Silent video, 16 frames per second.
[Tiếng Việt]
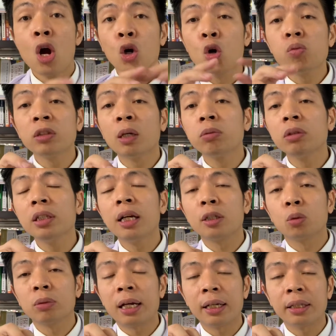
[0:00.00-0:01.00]
cũng giống như là
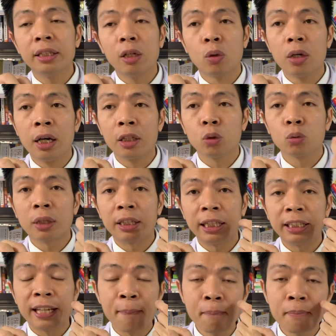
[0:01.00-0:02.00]
chúng ta nhiều người chúng ta sẽ
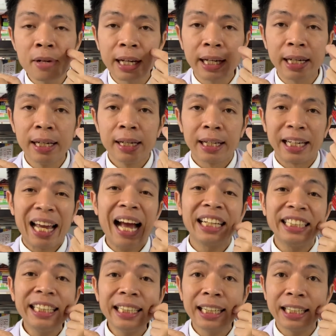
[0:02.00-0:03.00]
chấm cái cái
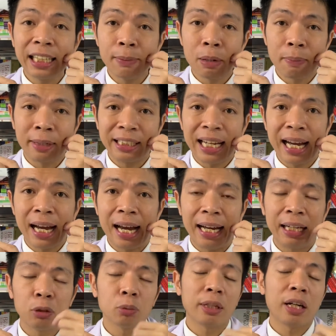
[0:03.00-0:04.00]
axit lên trên bề mặt da, hay
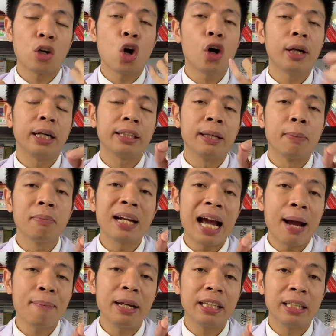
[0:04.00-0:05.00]
là chúng ta gọi là chấm
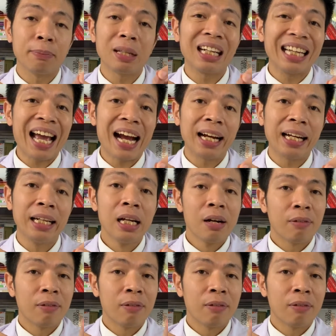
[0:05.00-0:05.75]
nám hay chấm tàn nhang ấy,